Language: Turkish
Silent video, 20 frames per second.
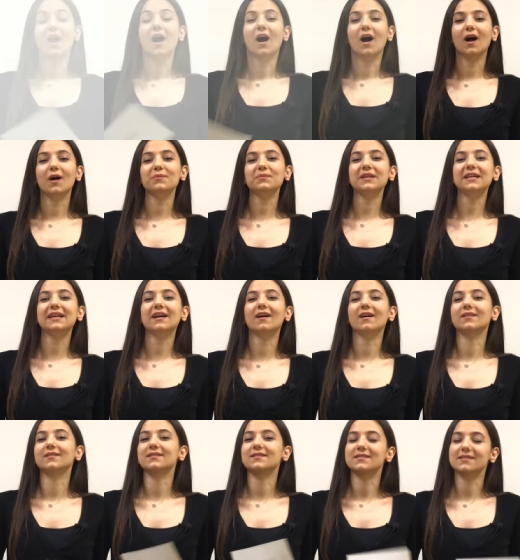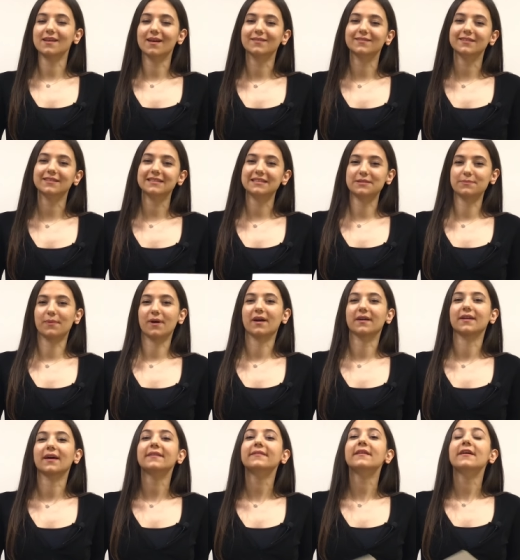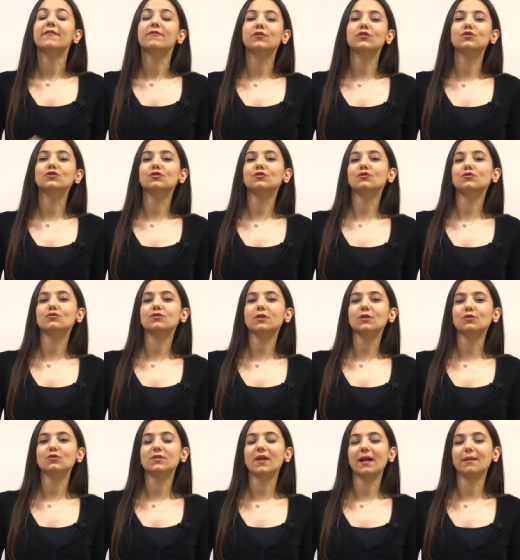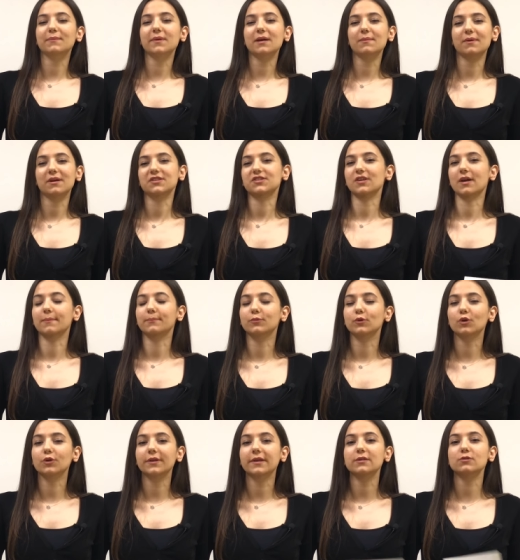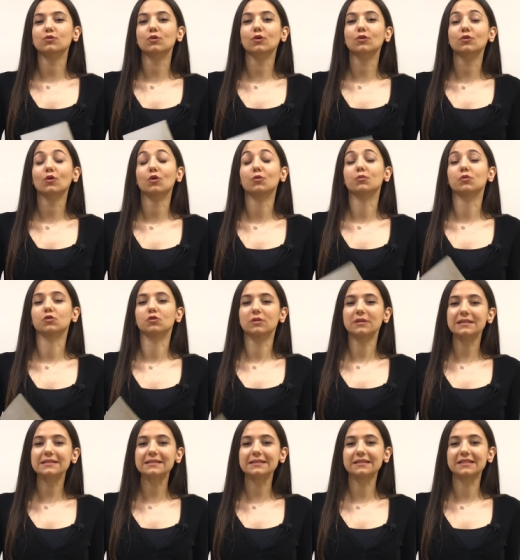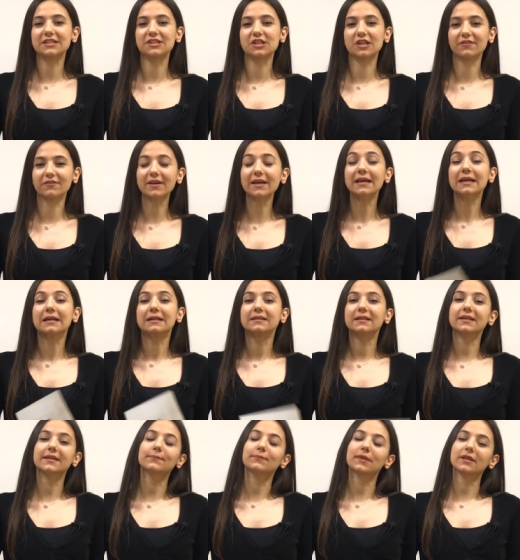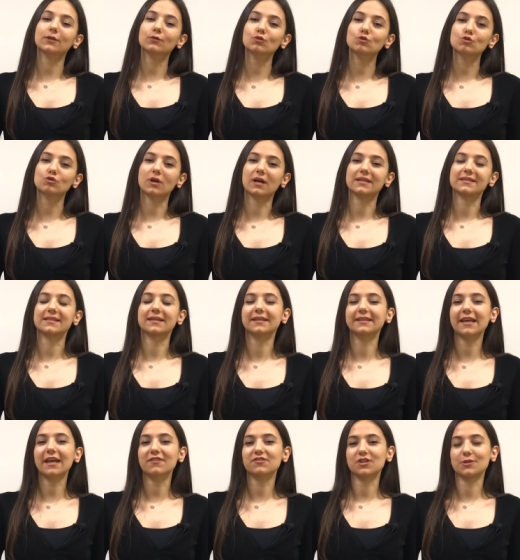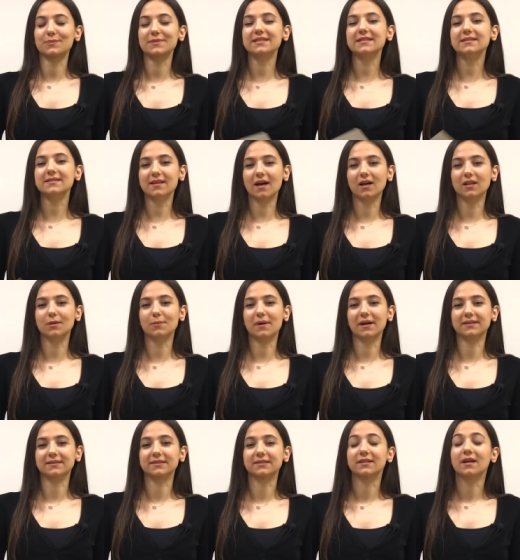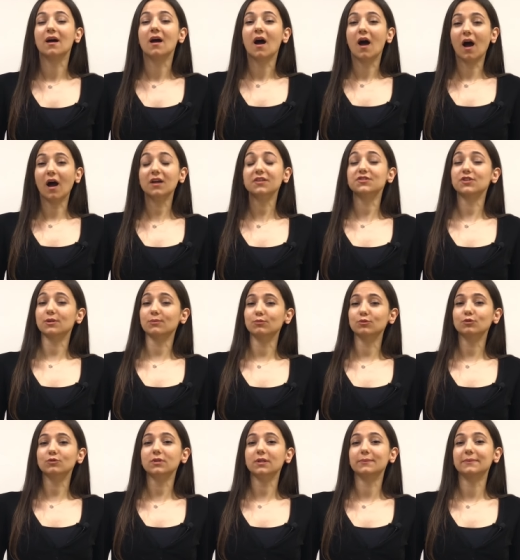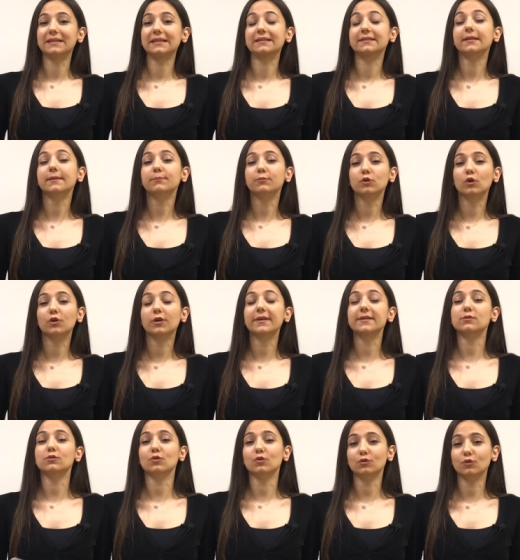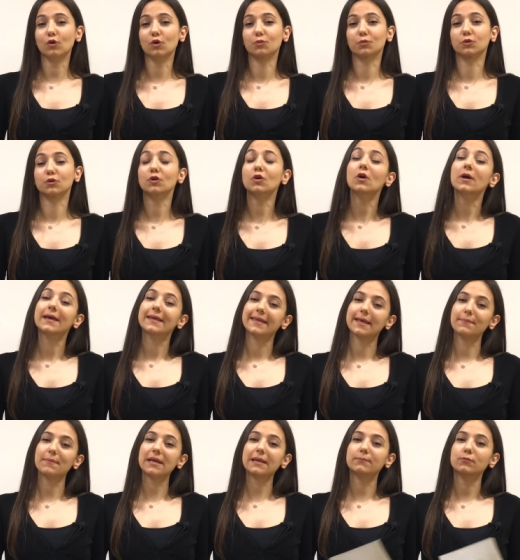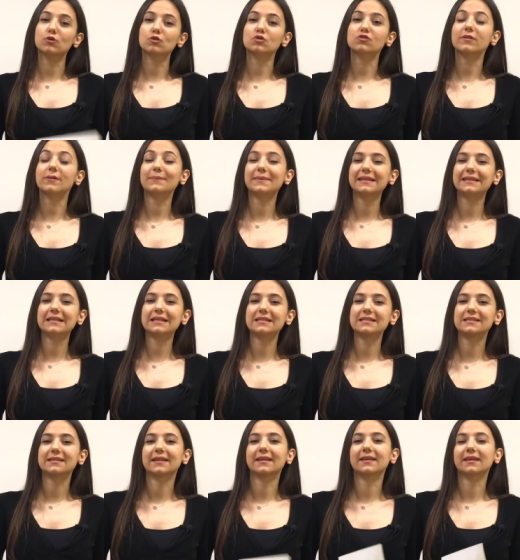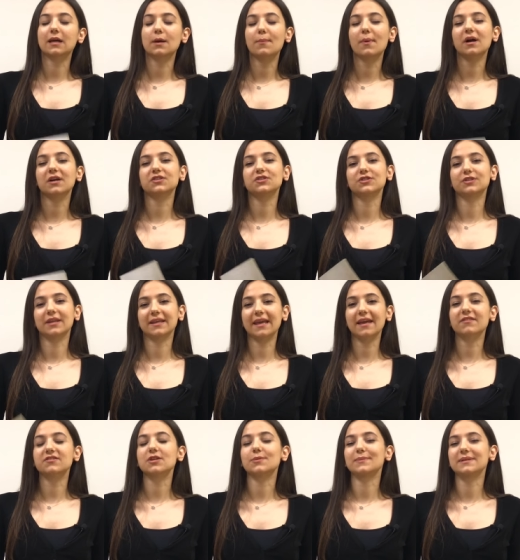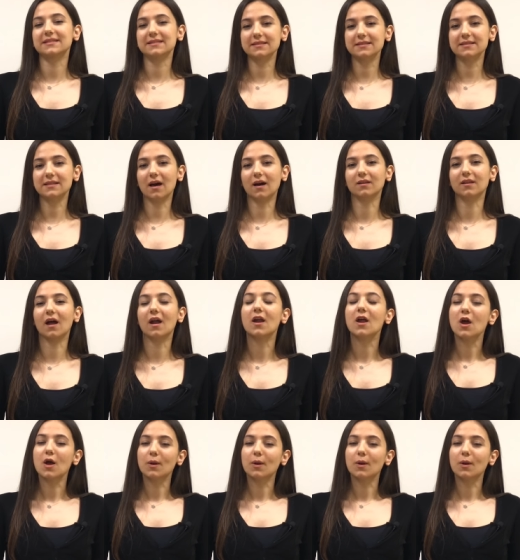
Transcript: Hamile kaldığınız andan itibaren vücudunuzda yükselmeye başlayan progesteron hormonunun asıl işlevi rahimdeki düz kasların gevşemesini sağlamaktır. Ancak bununla birlikte progesteron hormonu yemek borusu ve mide arasındaki kapakçığında gevşemesini sağlar.